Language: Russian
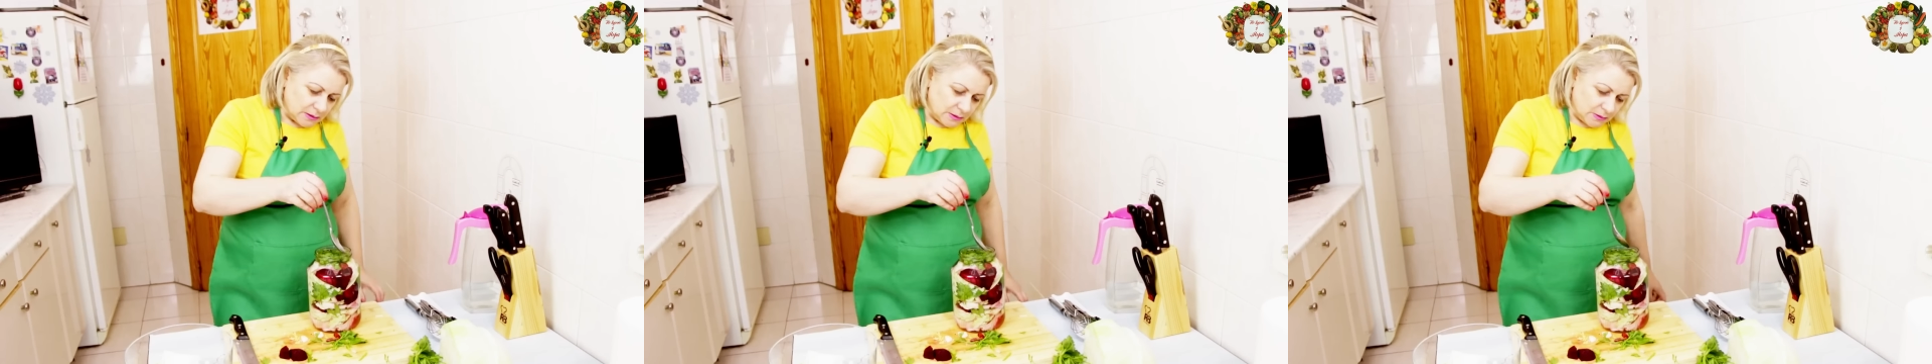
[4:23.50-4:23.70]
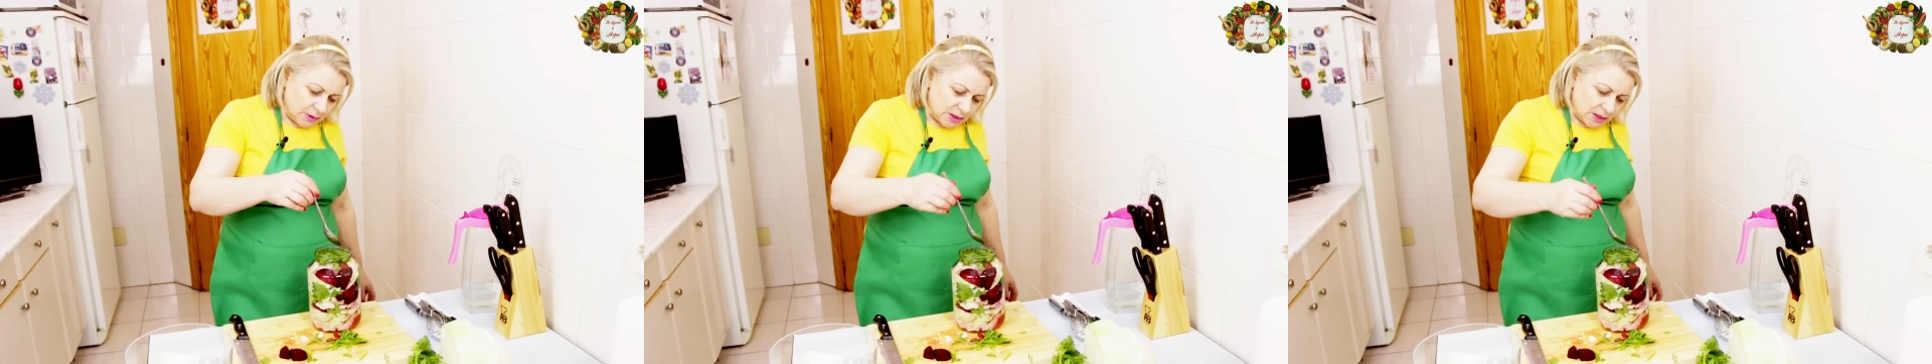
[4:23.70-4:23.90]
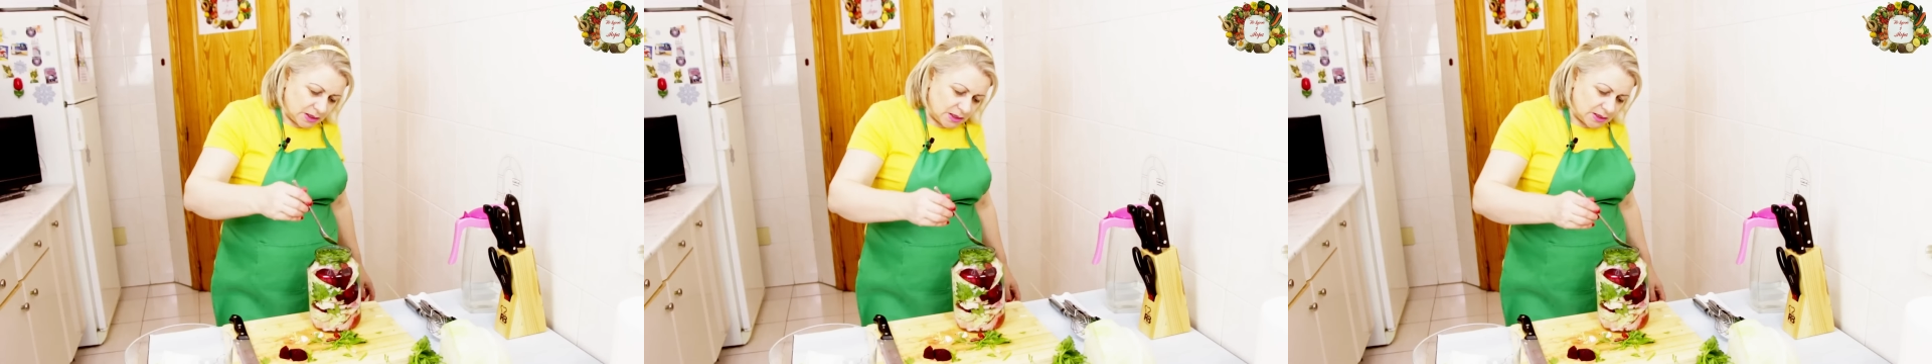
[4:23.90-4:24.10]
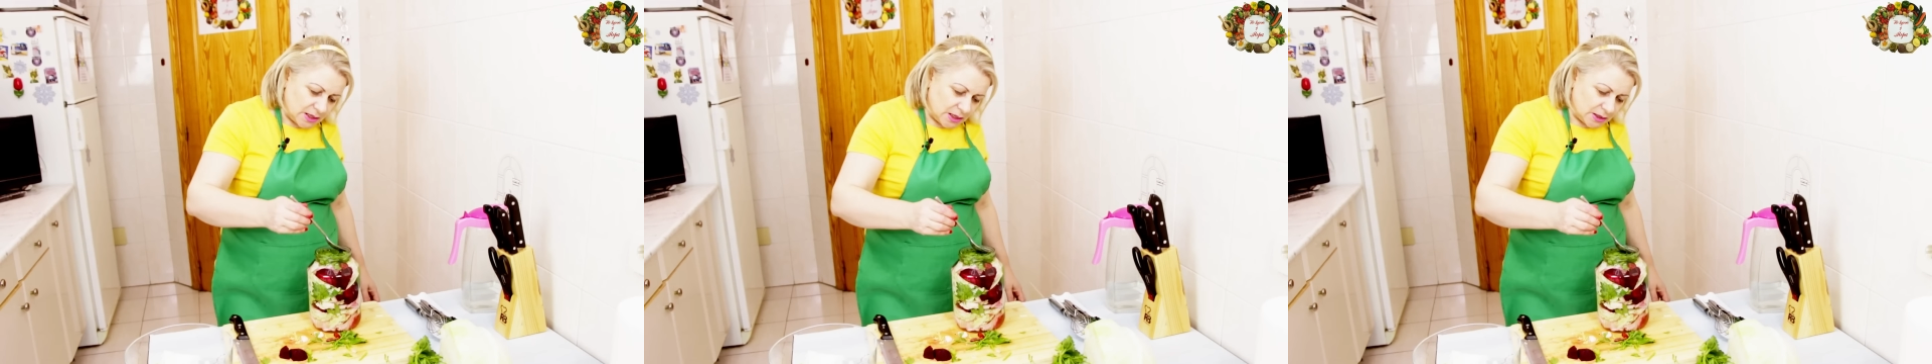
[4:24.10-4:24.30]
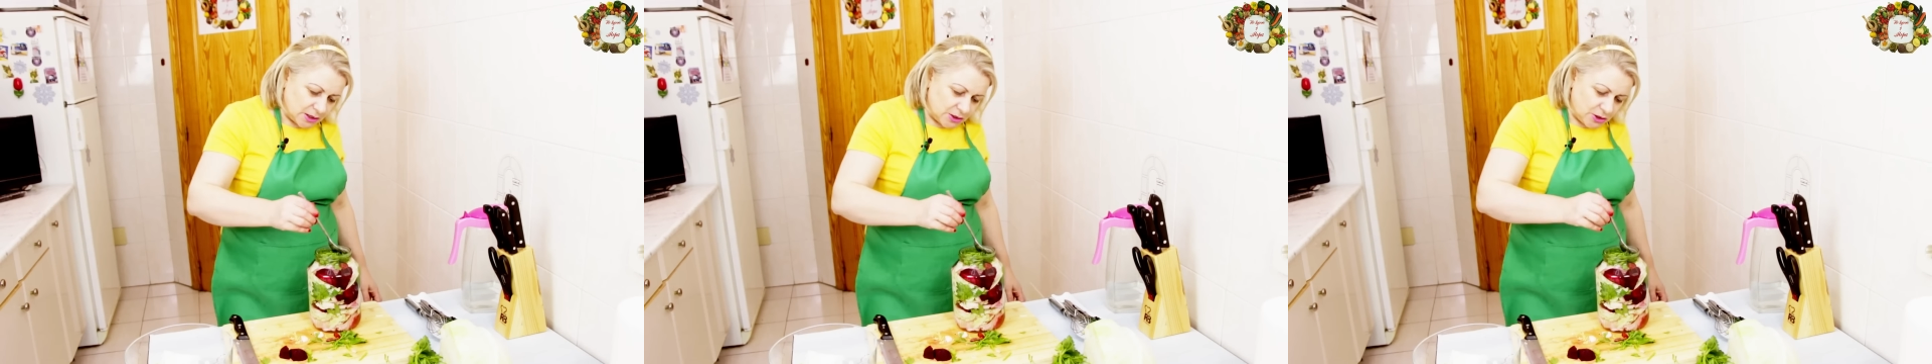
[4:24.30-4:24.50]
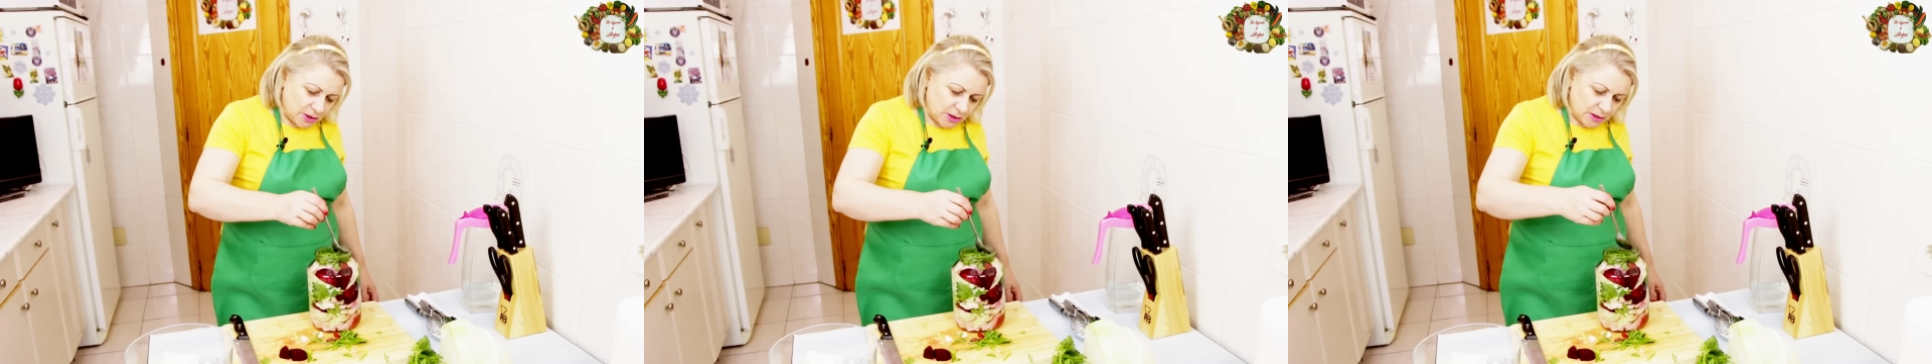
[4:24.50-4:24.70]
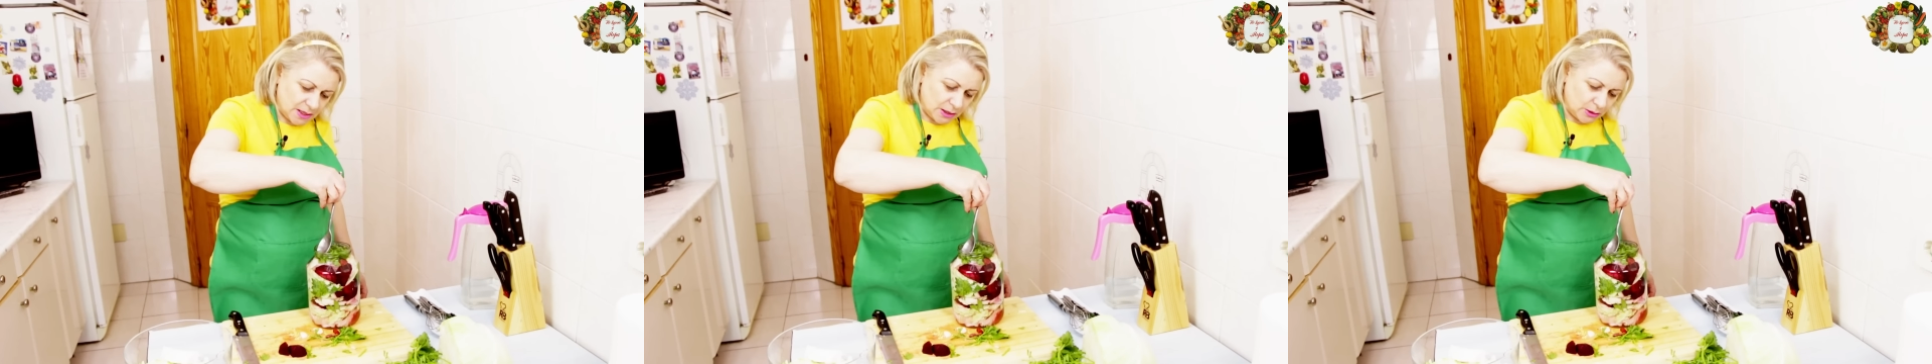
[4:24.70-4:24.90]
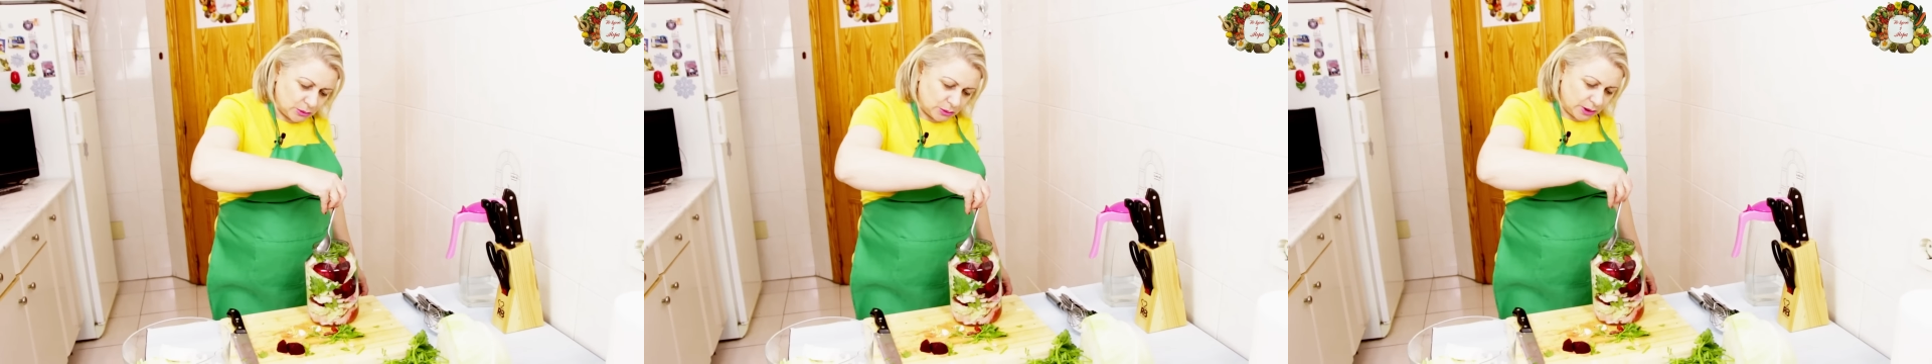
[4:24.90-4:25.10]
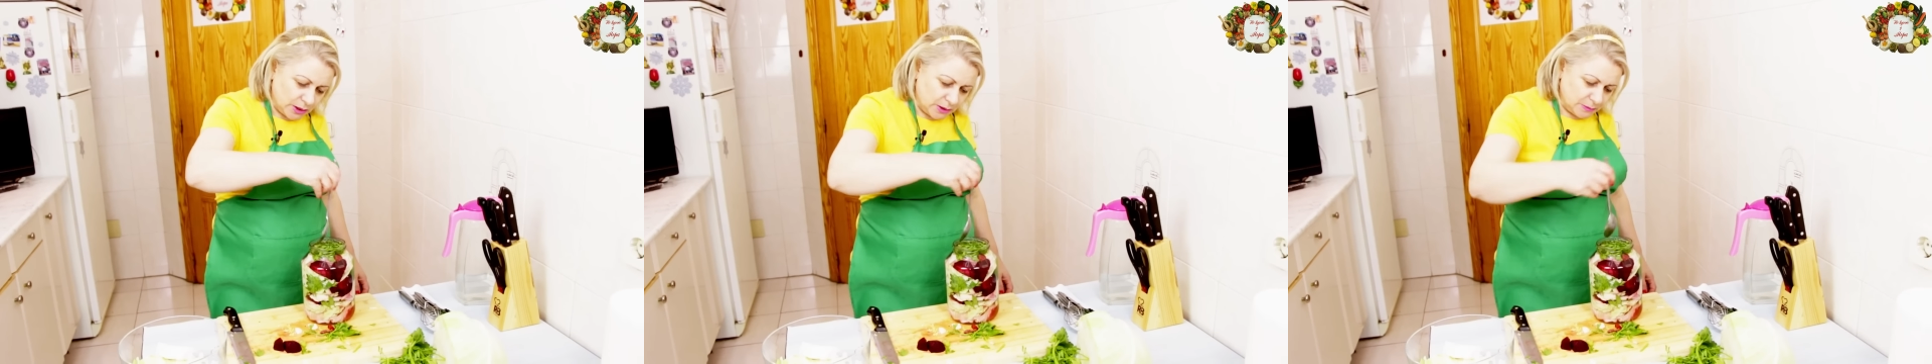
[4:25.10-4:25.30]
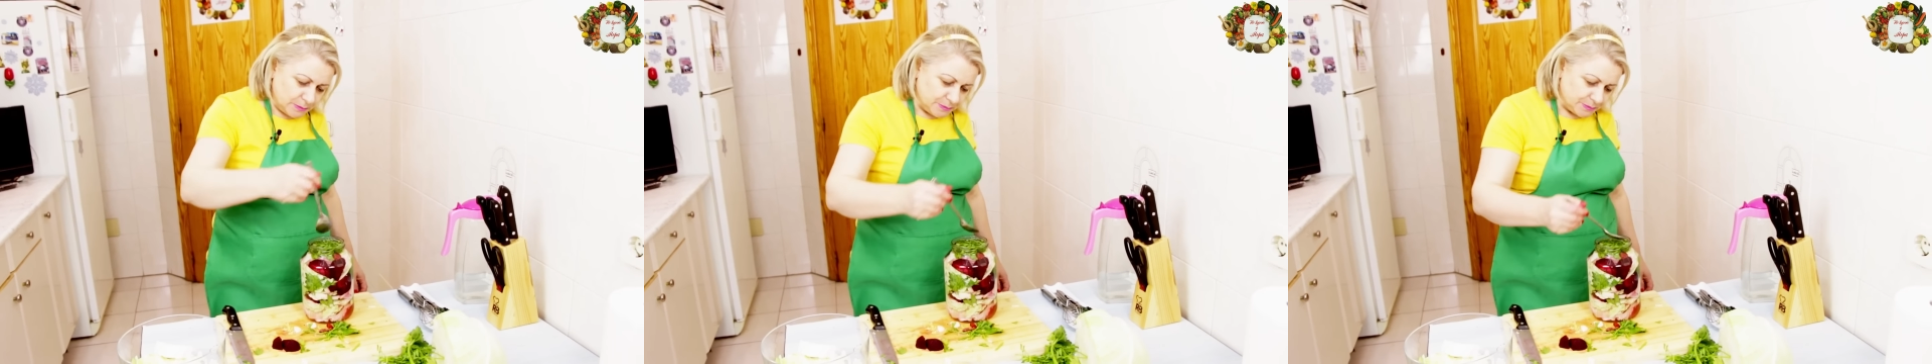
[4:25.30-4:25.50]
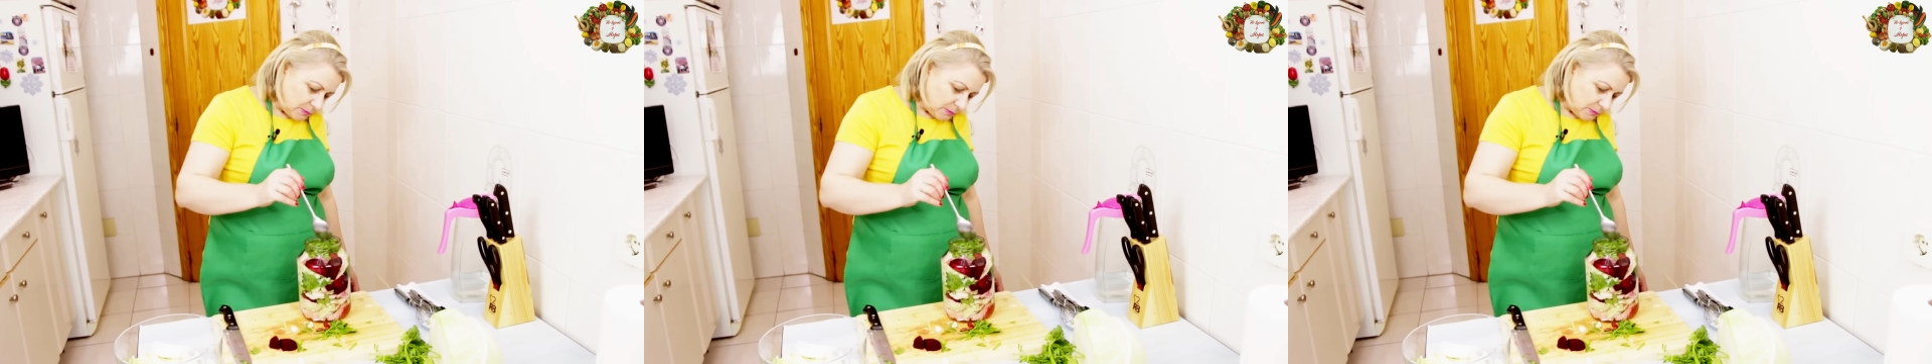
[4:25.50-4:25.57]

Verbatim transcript: Вода достаточно соленая,